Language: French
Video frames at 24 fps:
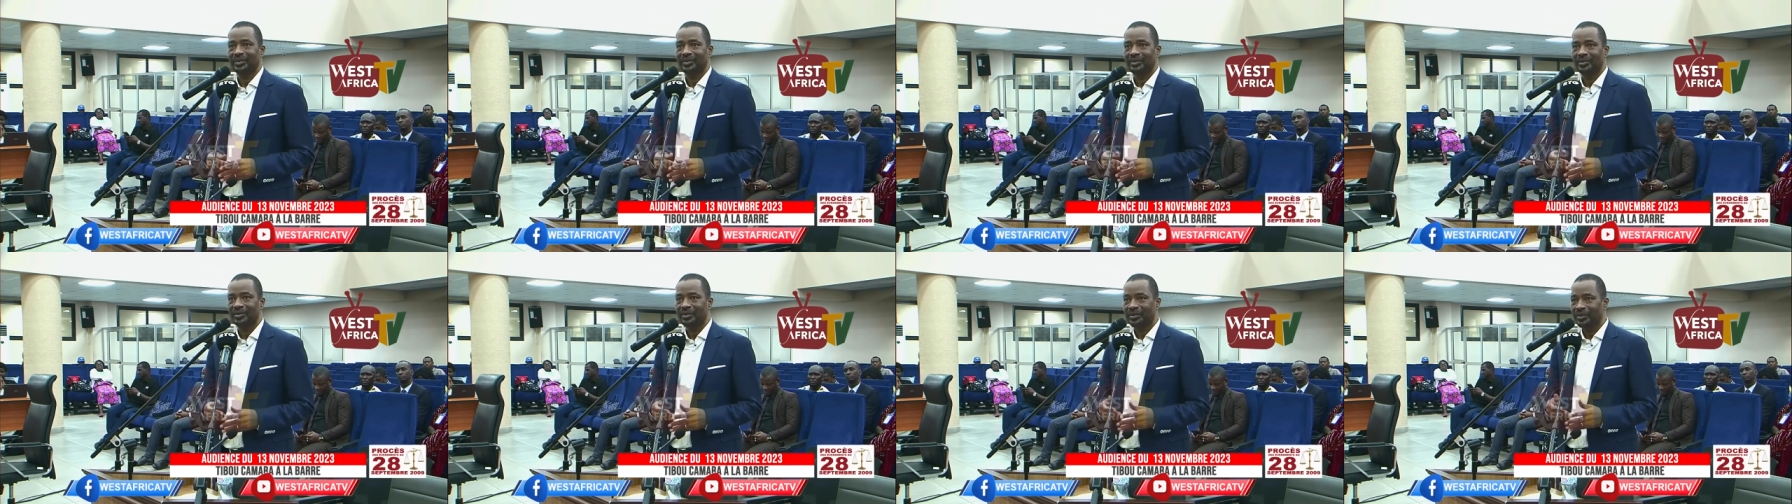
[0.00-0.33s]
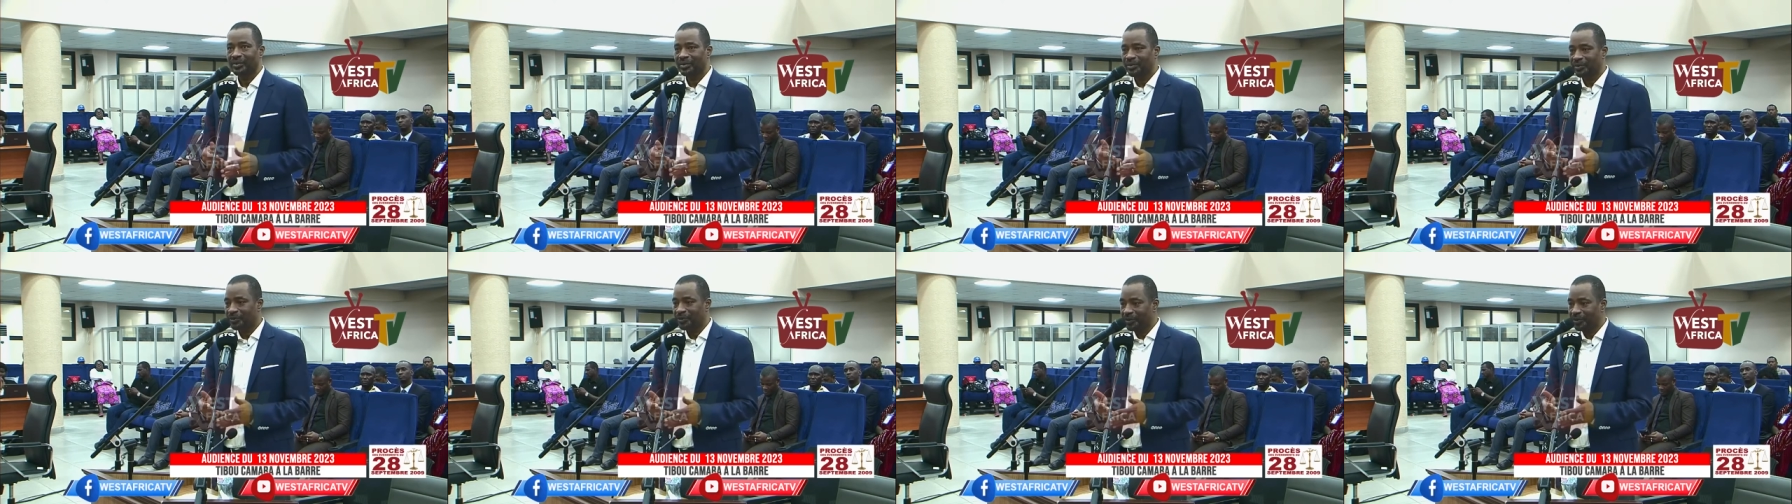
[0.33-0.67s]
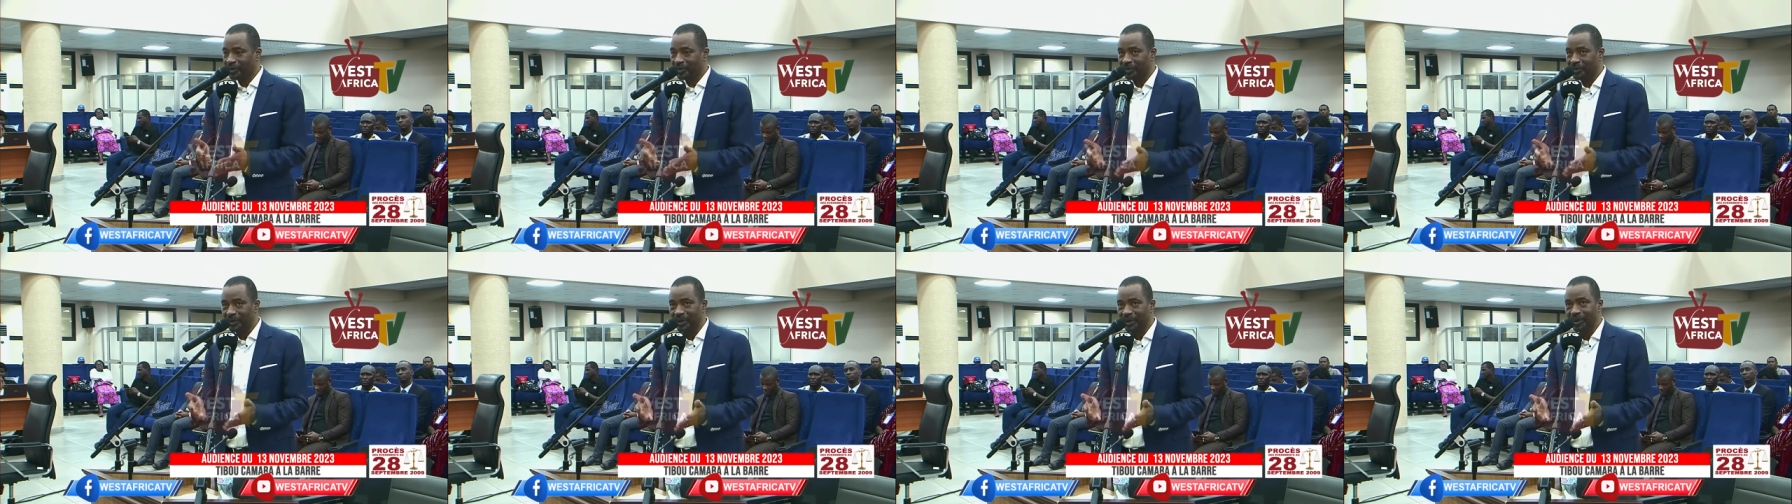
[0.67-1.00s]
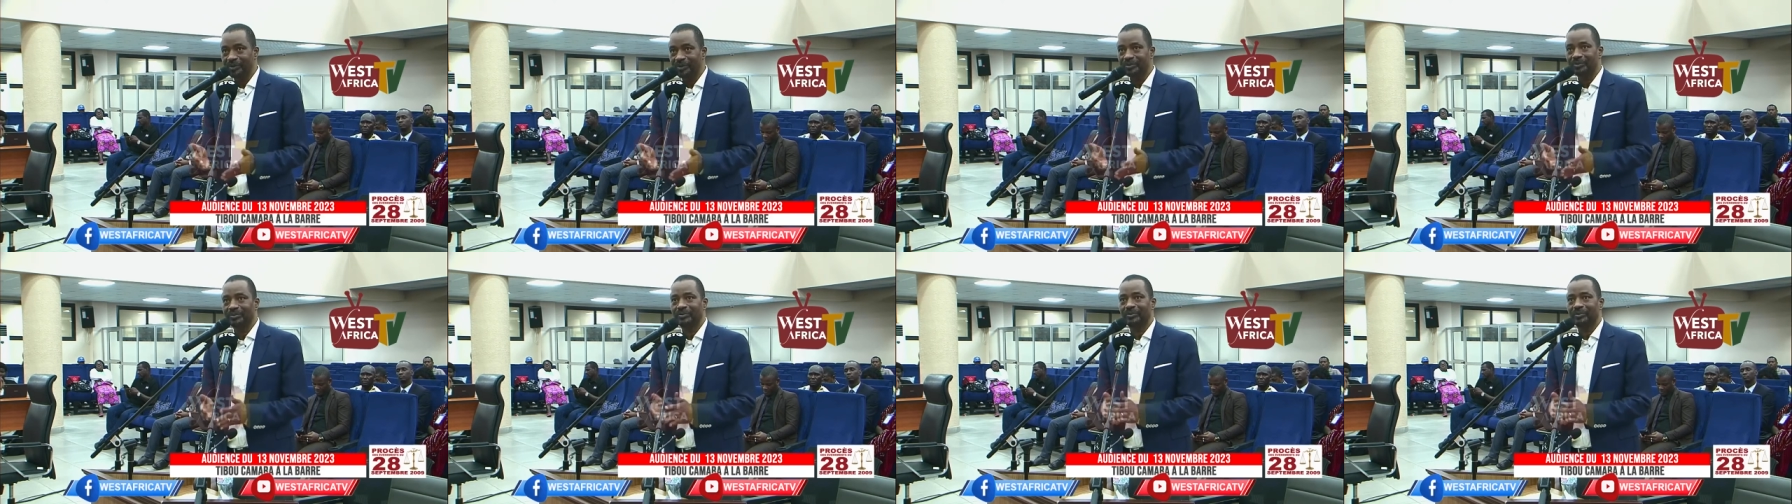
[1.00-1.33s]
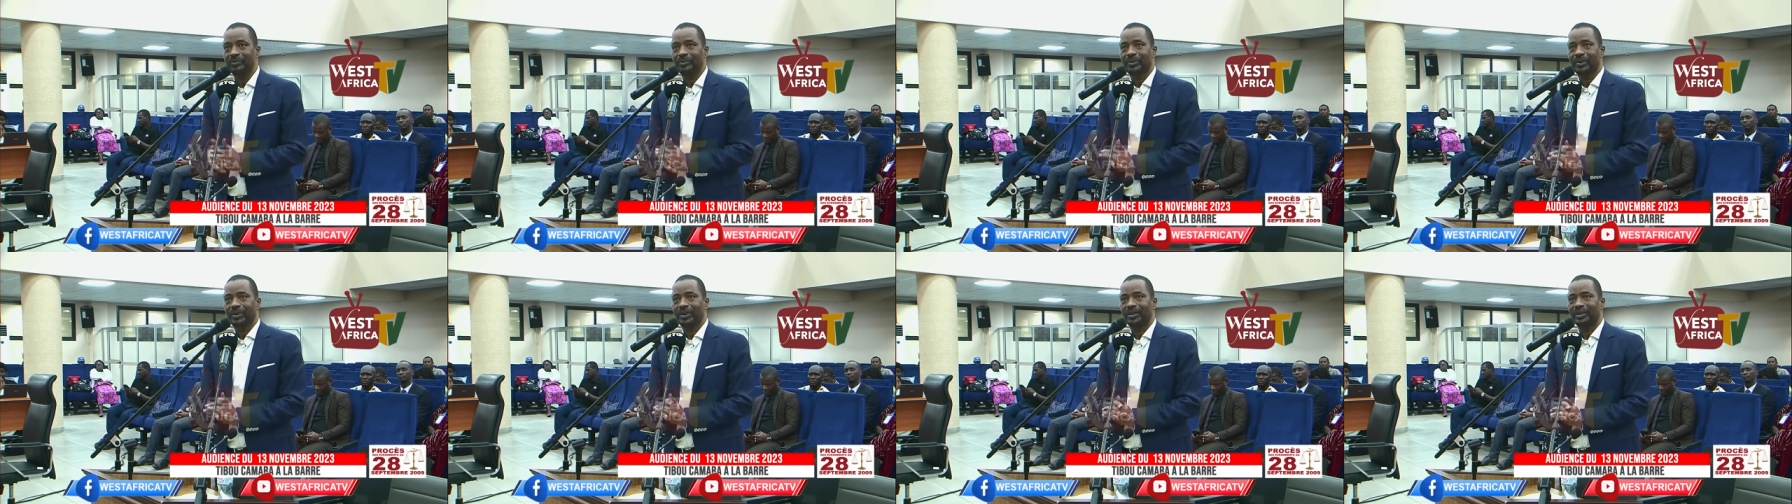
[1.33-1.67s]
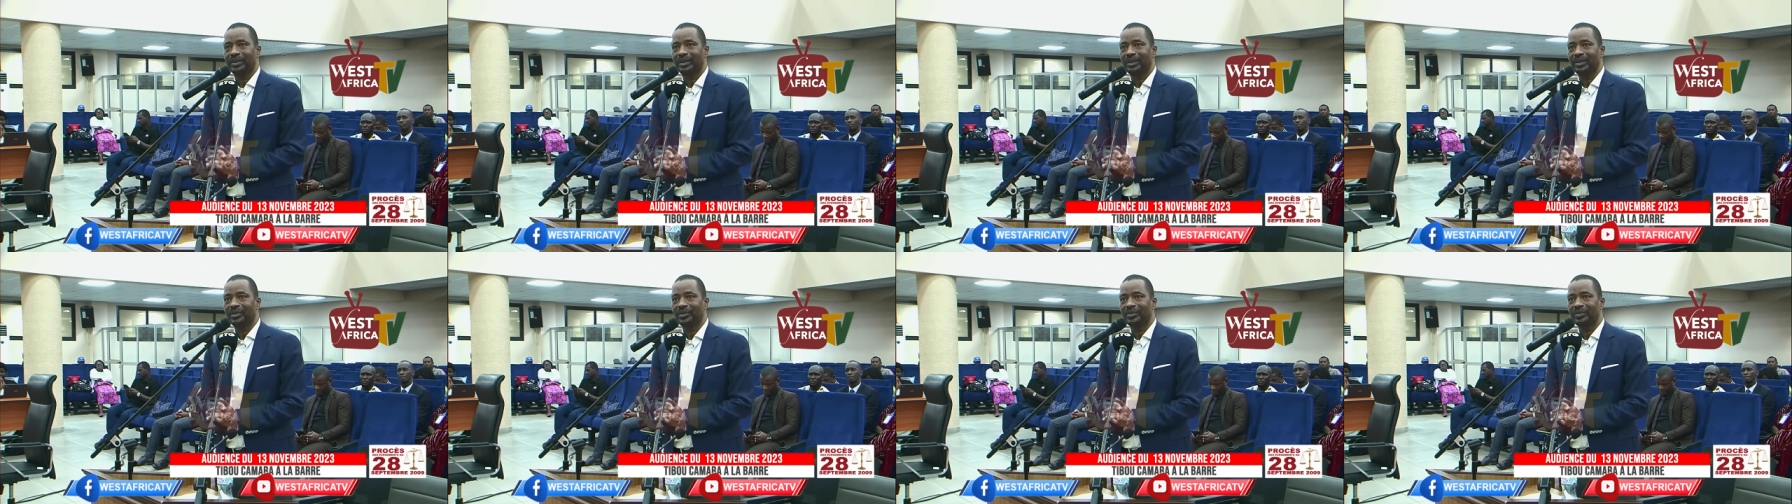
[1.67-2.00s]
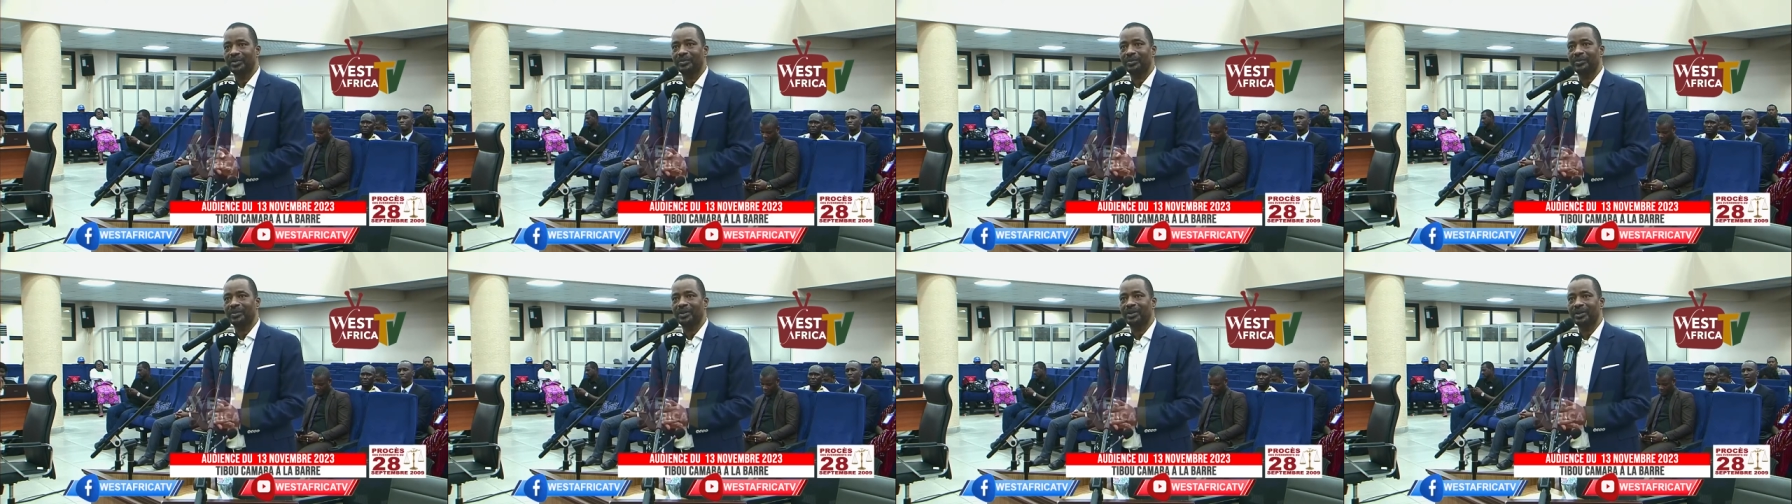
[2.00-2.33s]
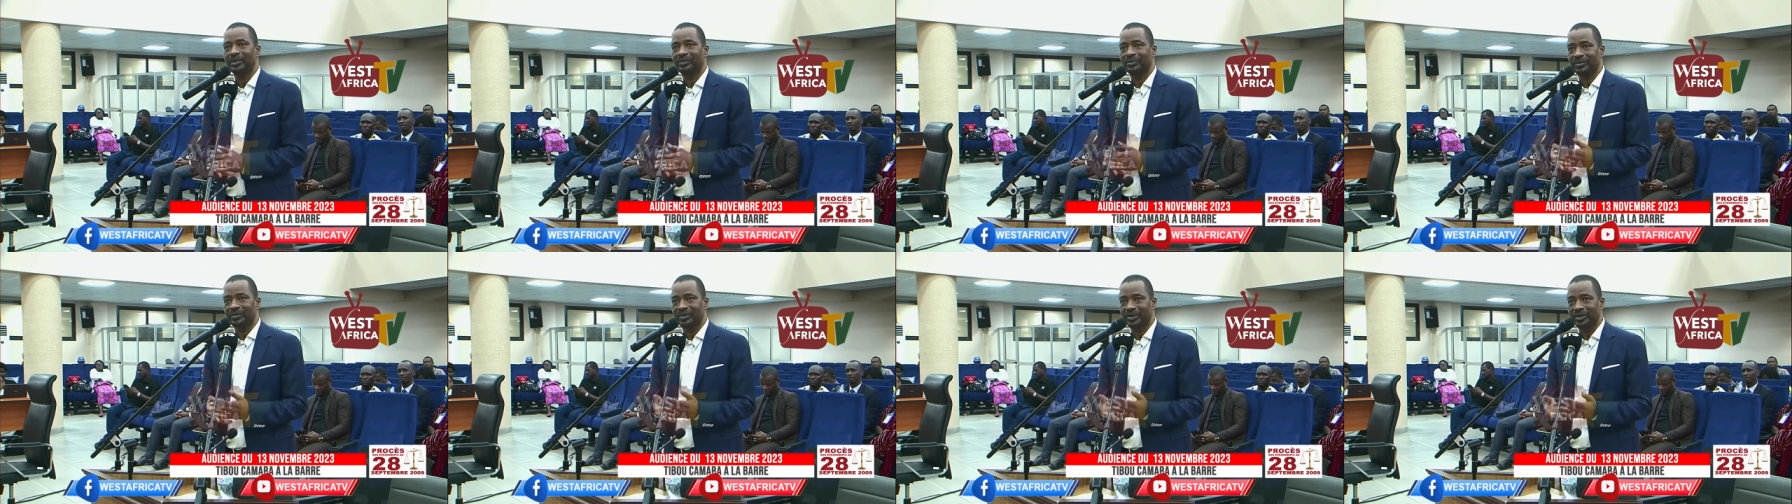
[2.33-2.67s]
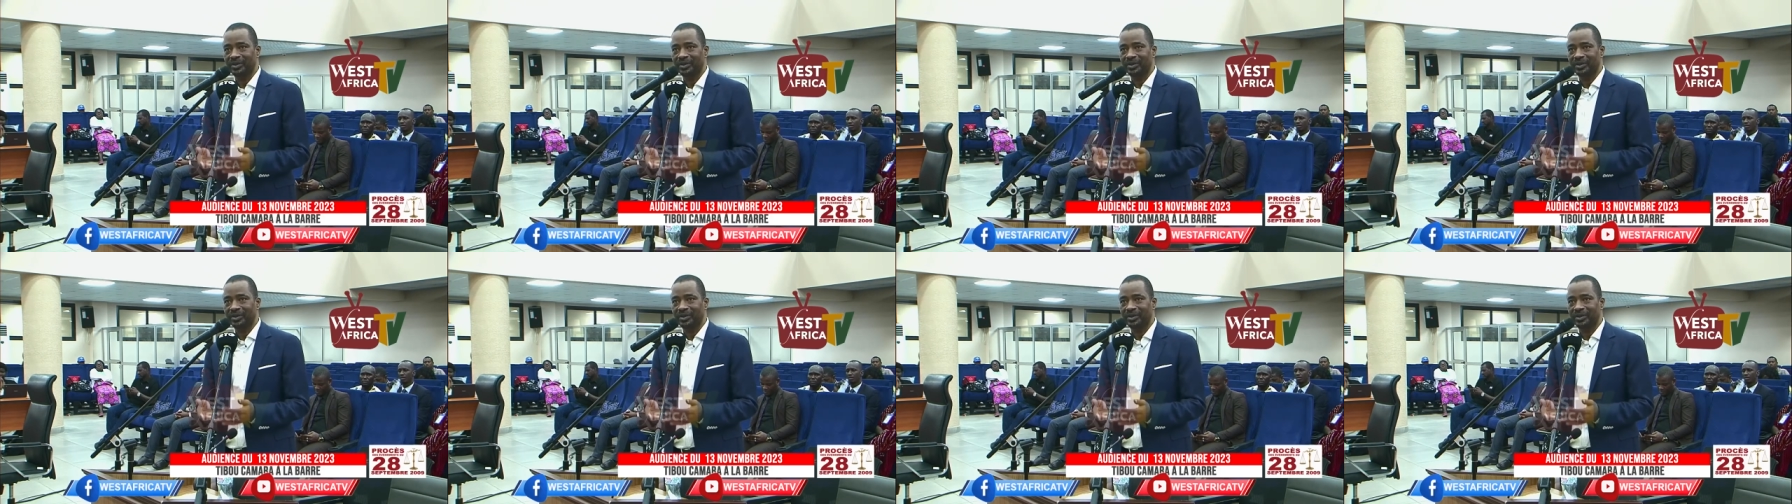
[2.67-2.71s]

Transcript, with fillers: de former un gouvernement